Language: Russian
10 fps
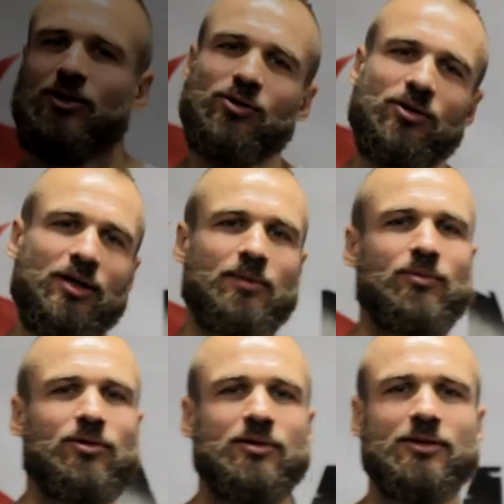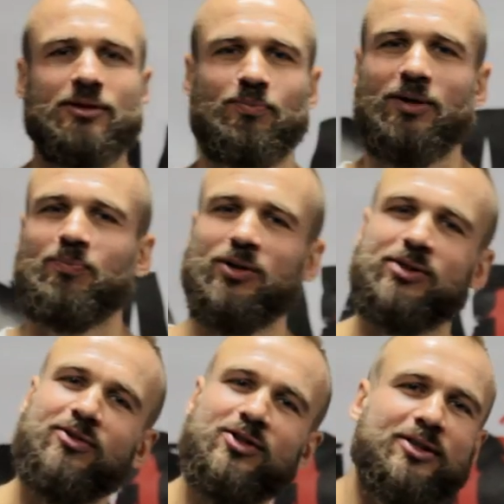Йо, камон,
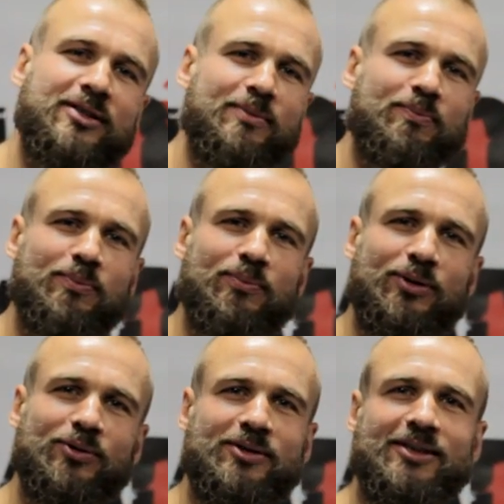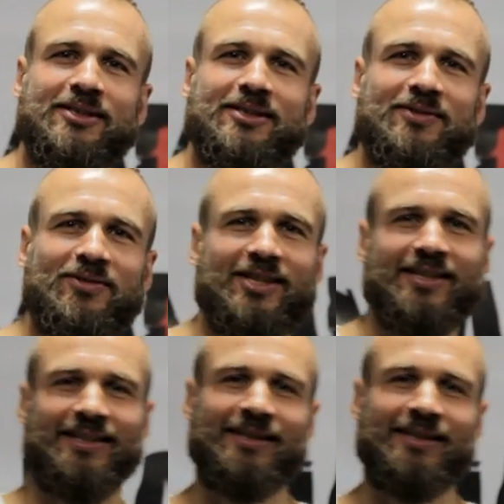подписывайся на Блутен Свет.